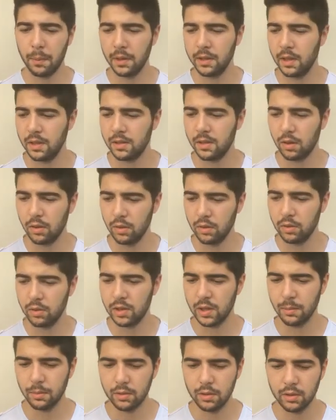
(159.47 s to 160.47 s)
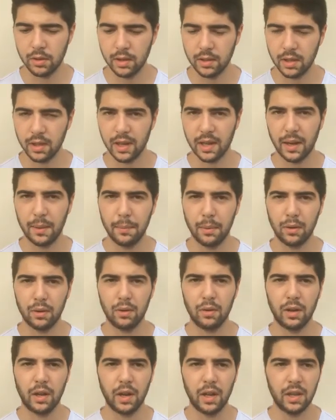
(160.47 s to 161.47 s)
poi nel secondo siamo tornati in campo
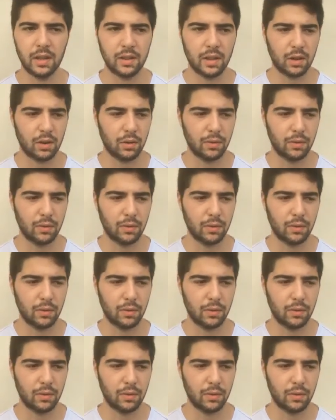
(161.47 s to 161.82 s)
con grinta,